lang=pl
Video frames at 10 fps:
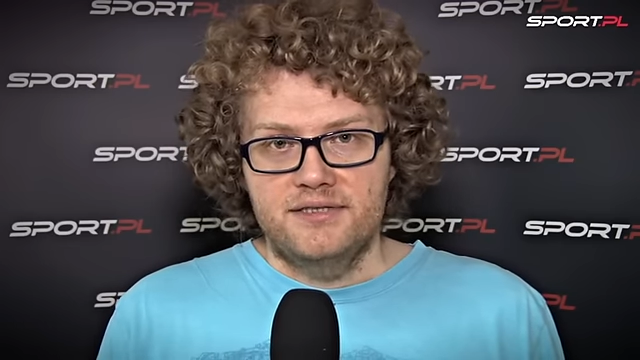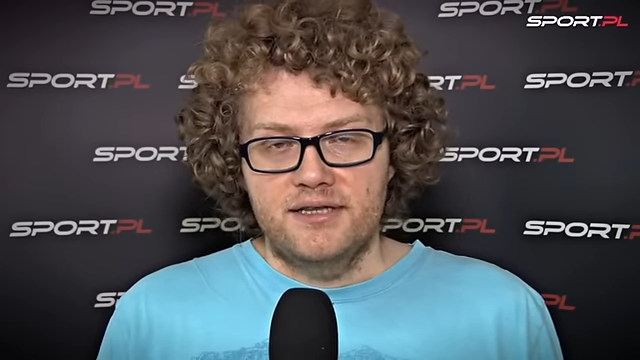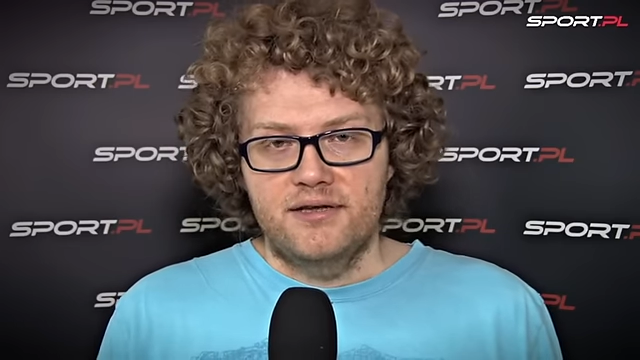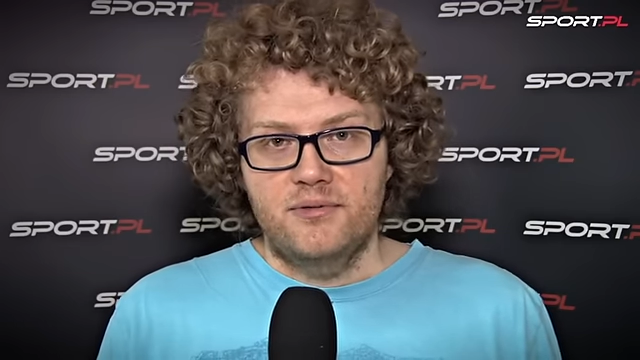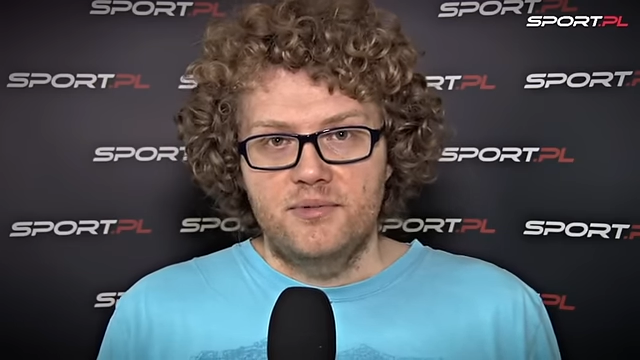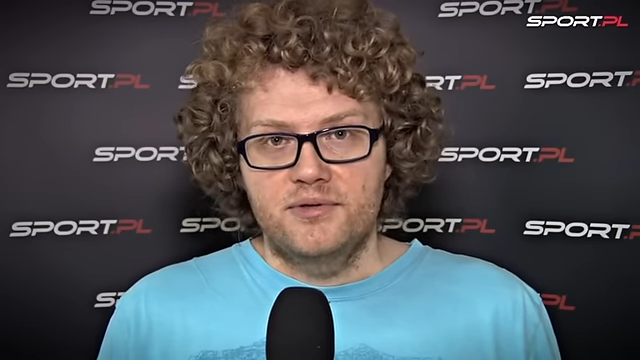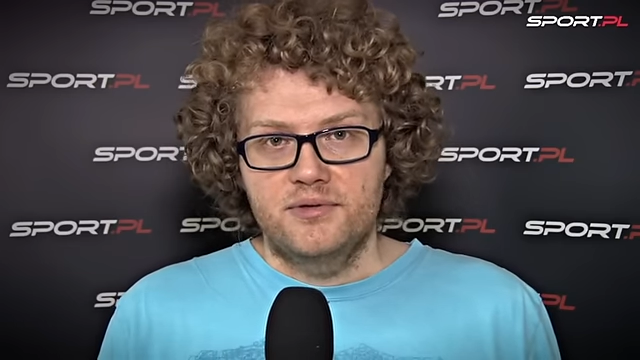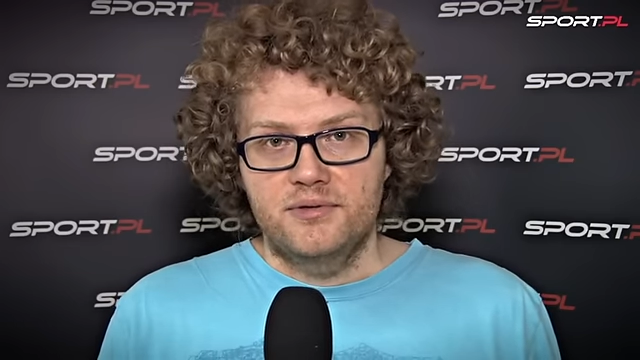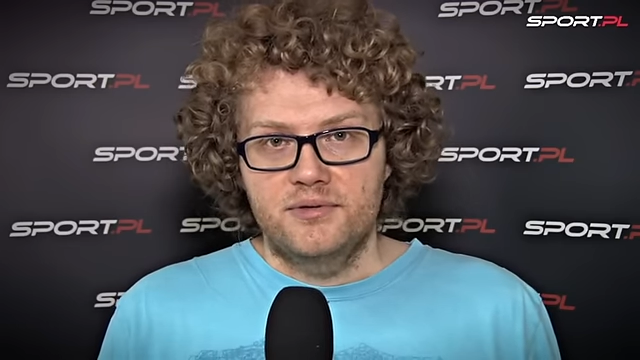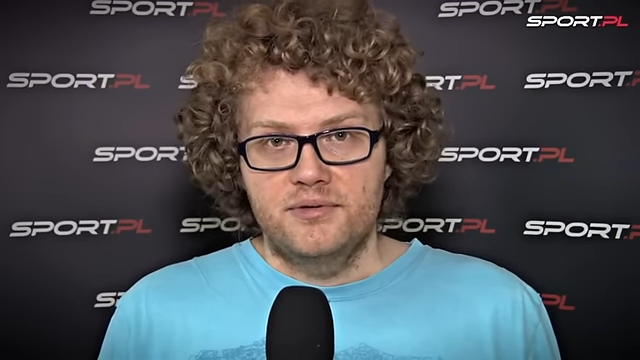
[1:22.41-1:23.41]
żadnego
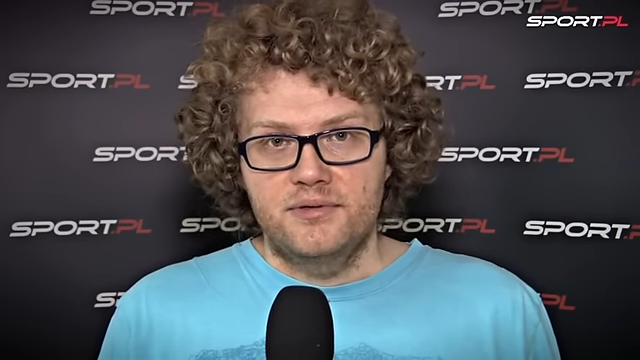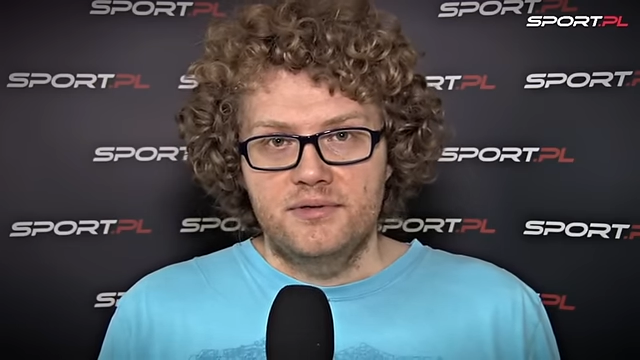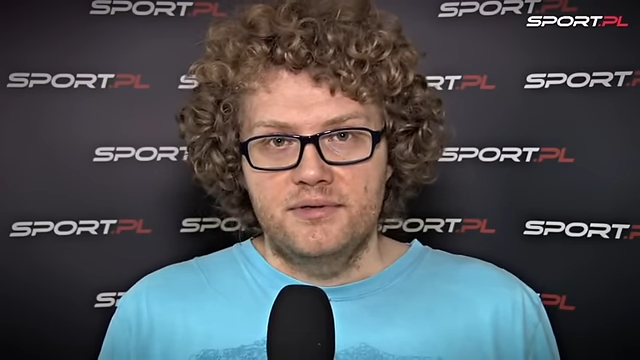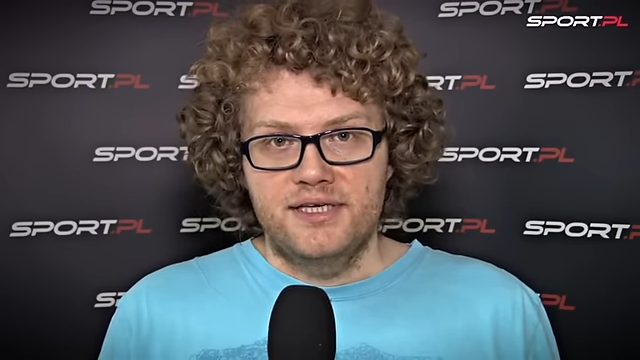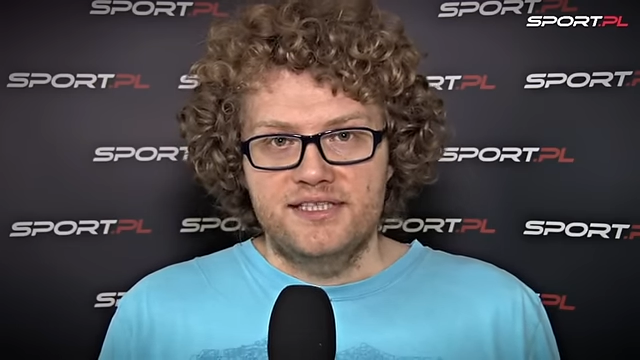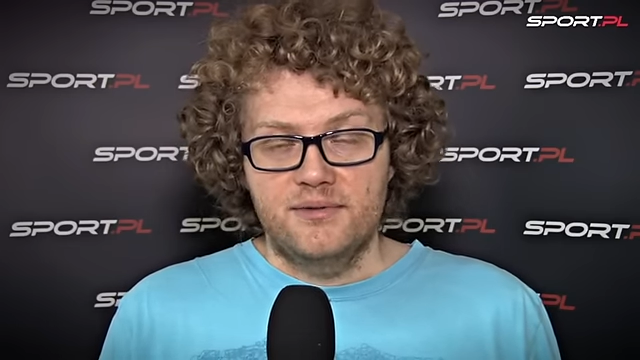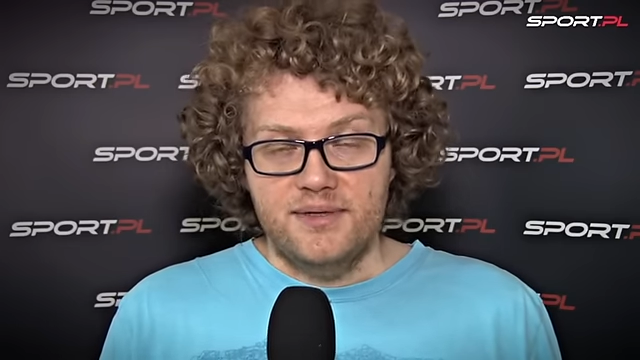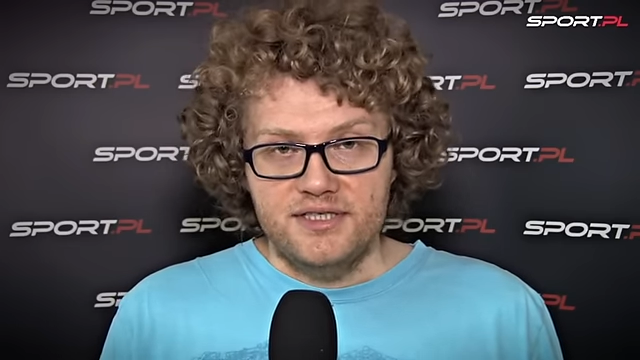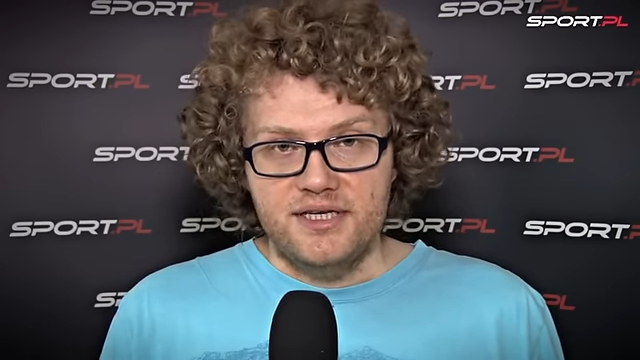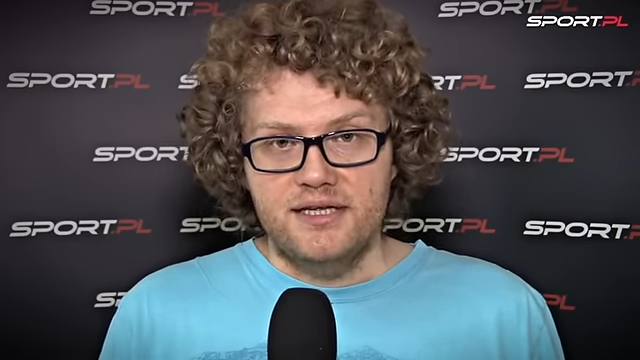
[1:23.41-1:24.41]
punktu e, nie
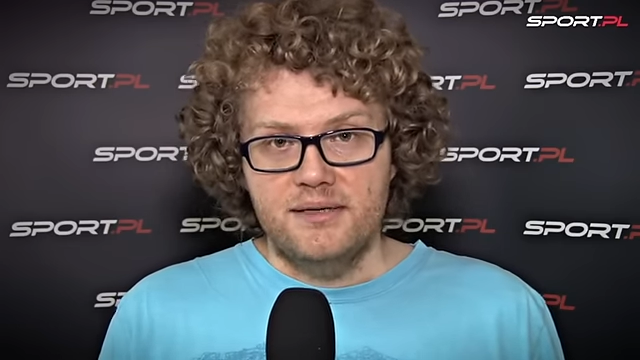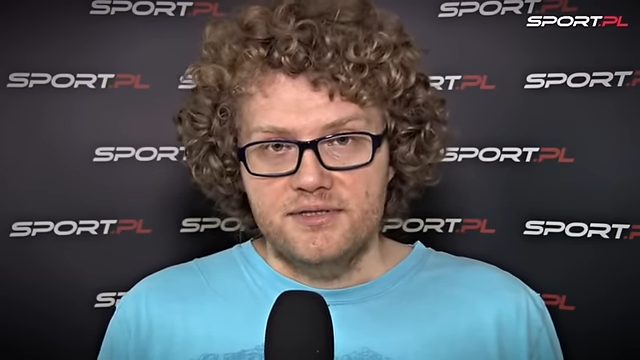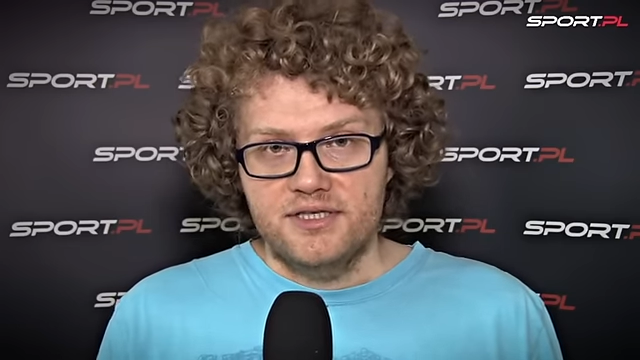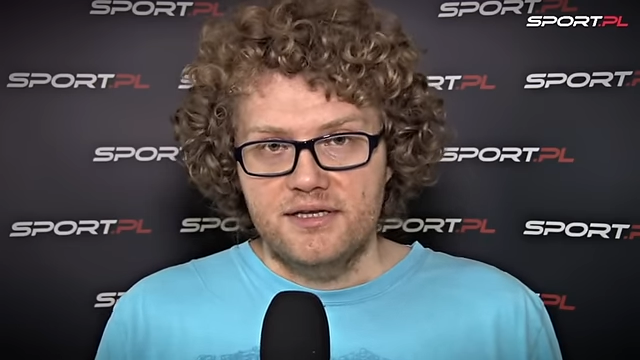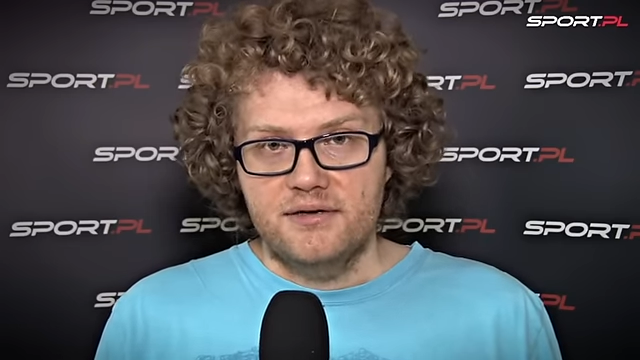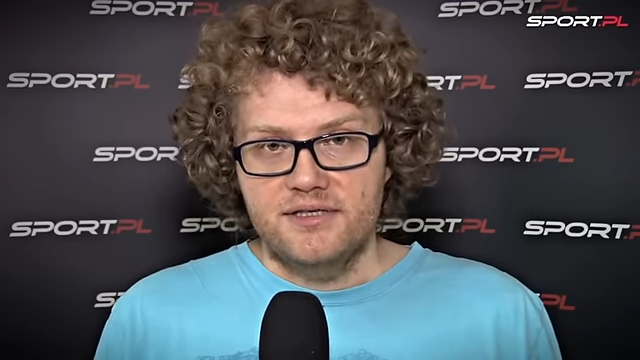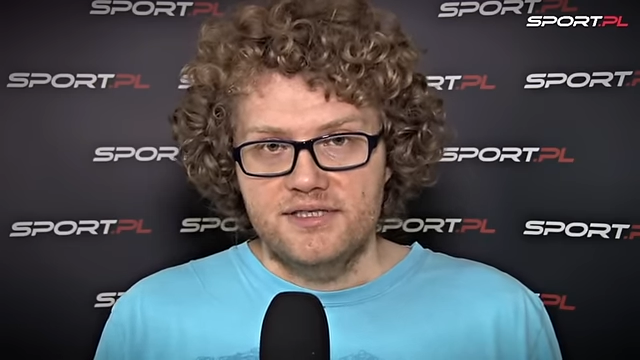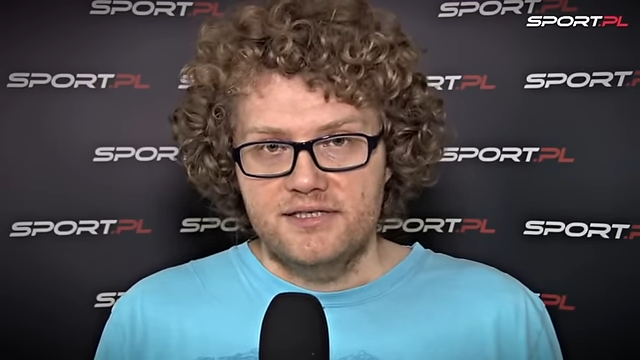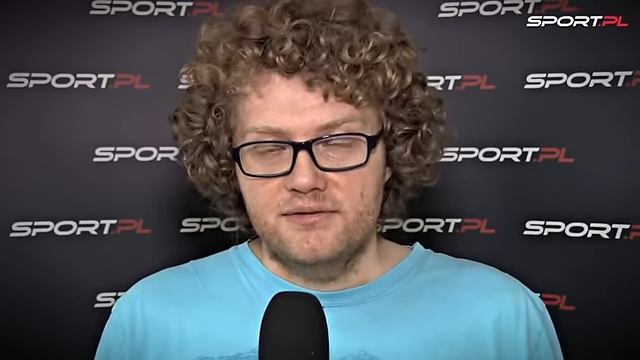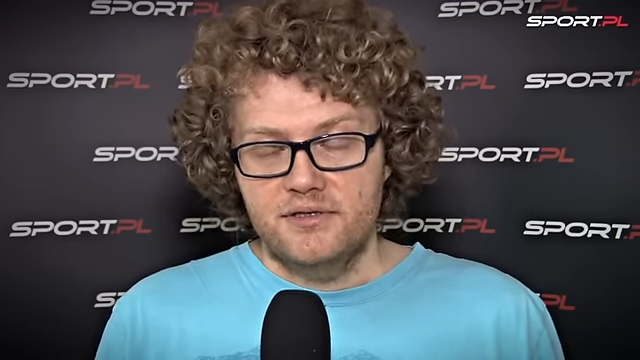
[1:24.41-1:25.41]
zdobędzie, a Niemcy żadnego nie
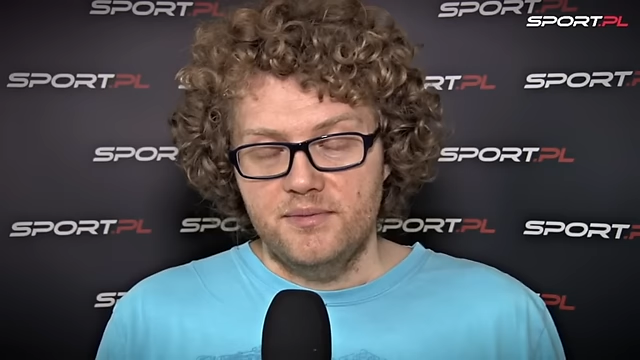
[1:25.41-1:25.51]
stracą.